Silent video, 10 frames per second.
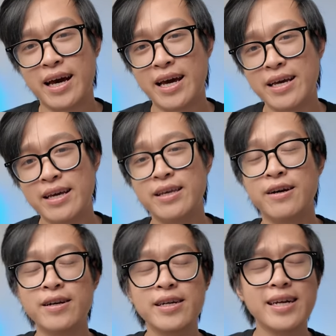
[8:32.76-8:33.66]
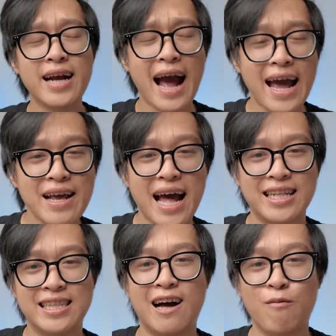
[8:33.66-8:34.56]
thì những cái
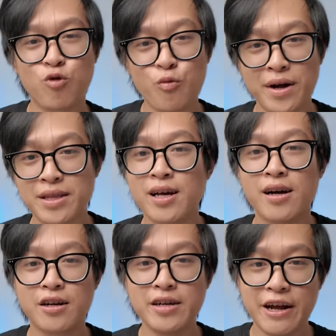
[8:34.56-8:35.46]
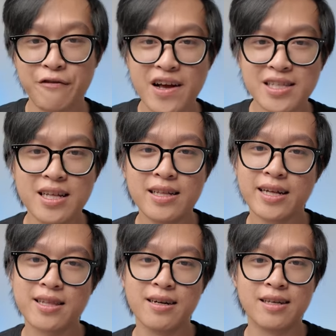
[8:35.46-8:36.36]
hành động của mình nó đều phát sinh
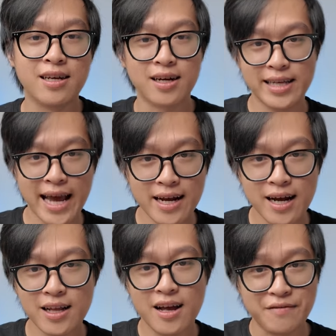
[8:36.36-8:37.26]
ra từ trực giác hết.